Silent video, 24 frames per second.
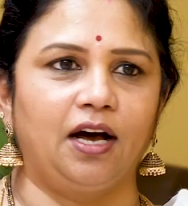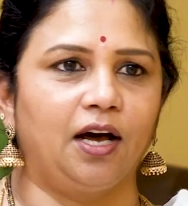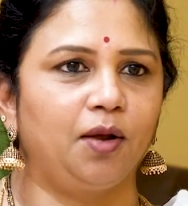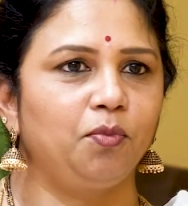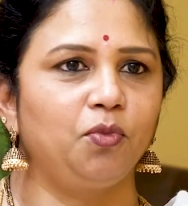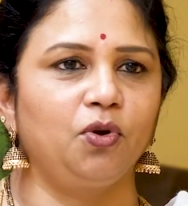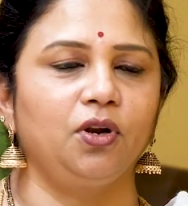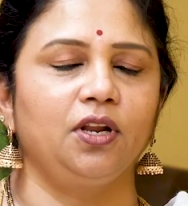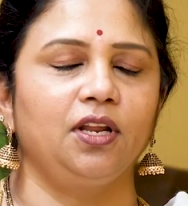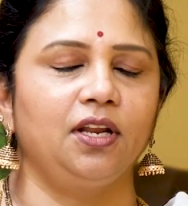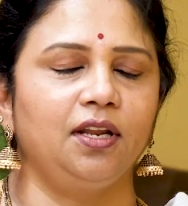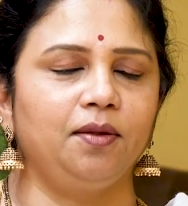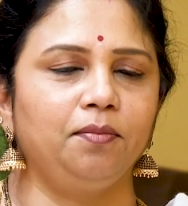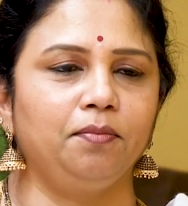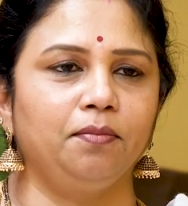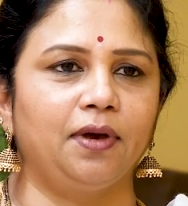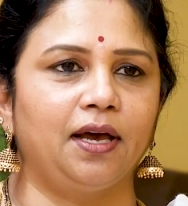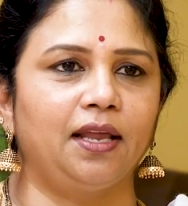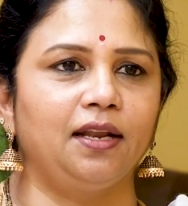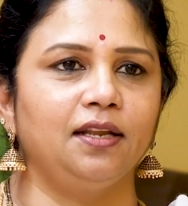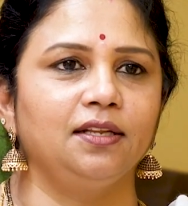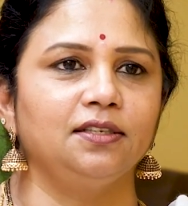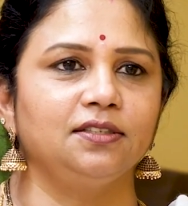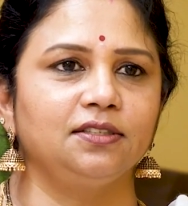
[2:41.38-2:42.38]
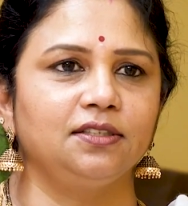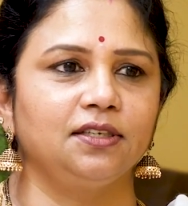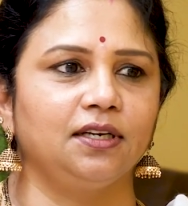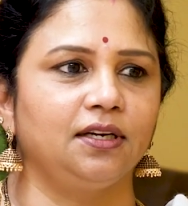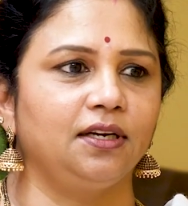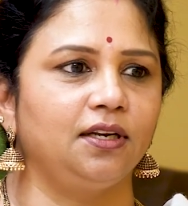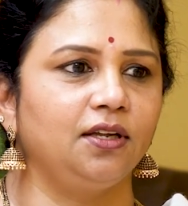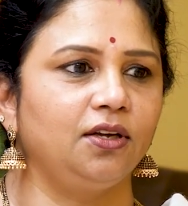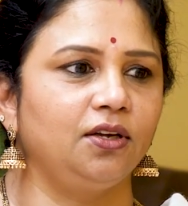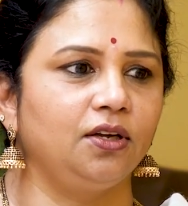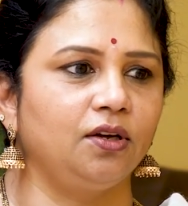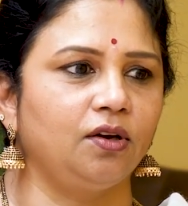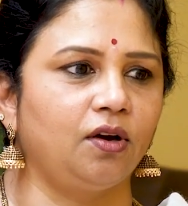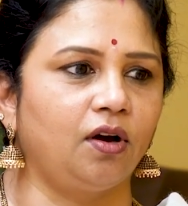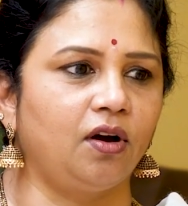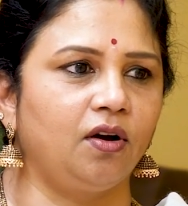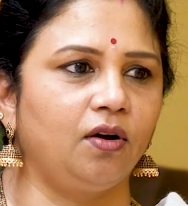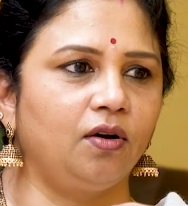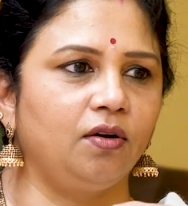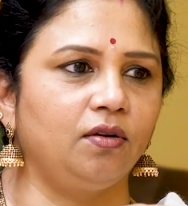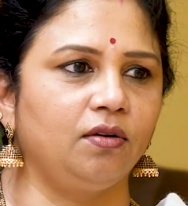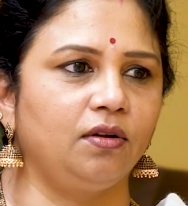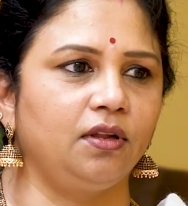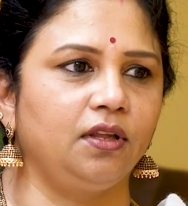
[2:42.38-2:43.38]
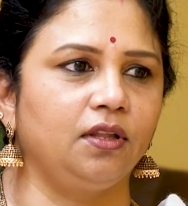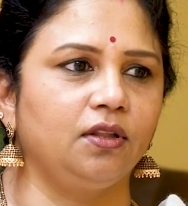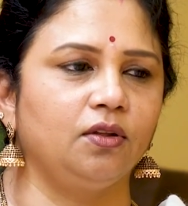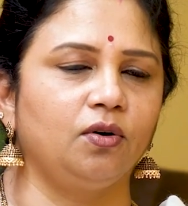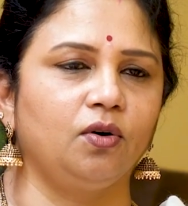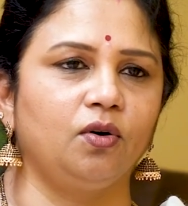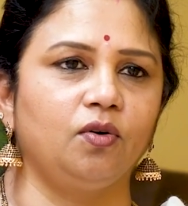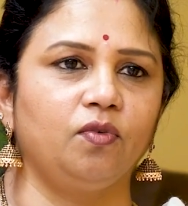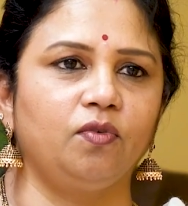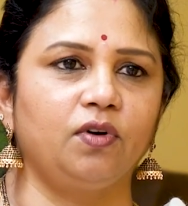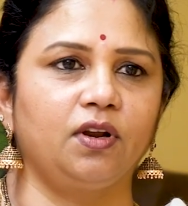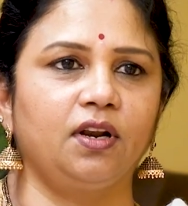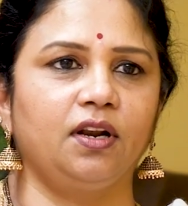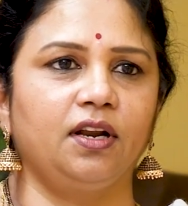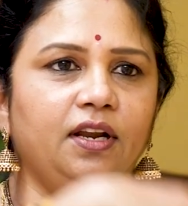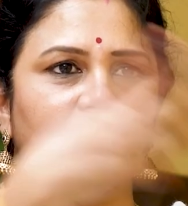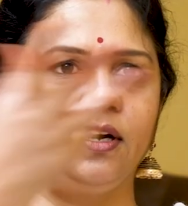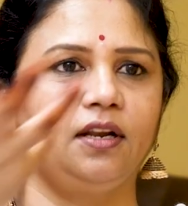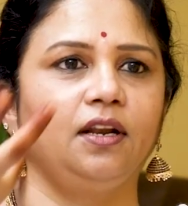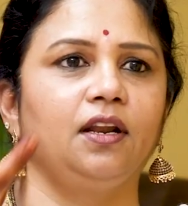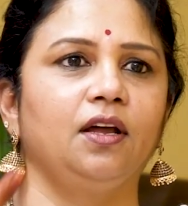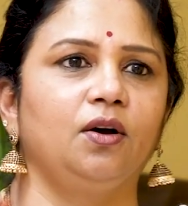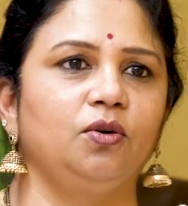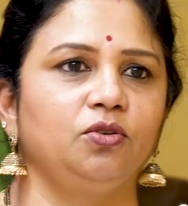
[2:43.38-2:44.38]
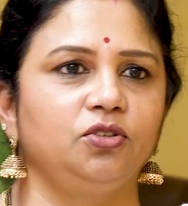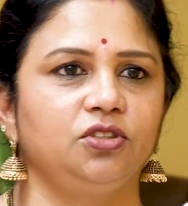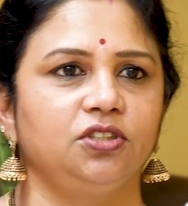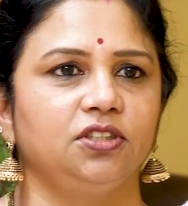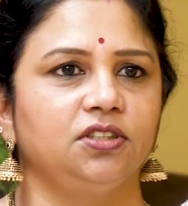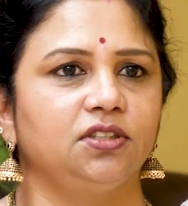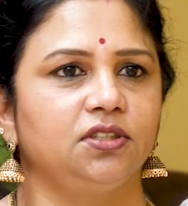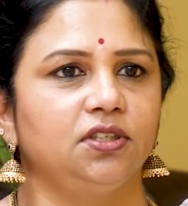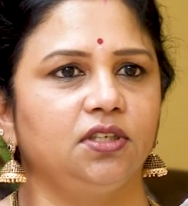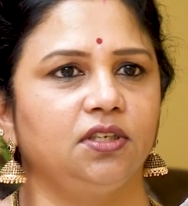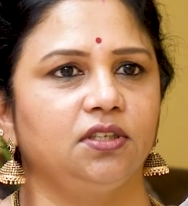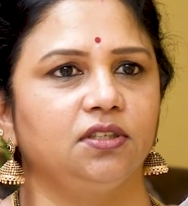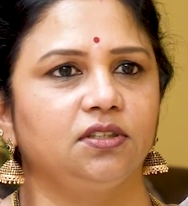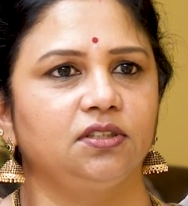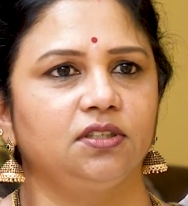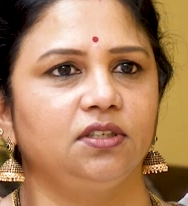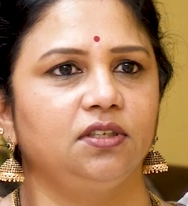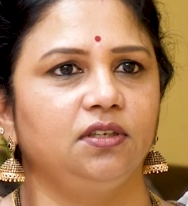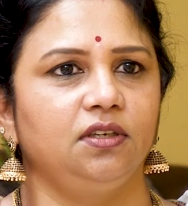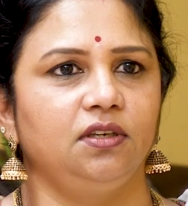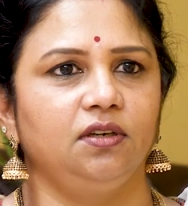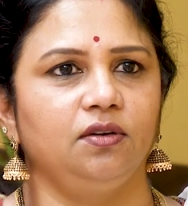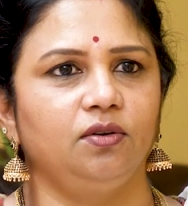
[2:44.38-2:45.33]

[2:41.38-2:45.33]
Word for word: హార్మోనల్ ఇంబ్యాలెన్స్ అంటే ఏదో ఓవర్ నైట్ ఇలా వచ్చేసేసి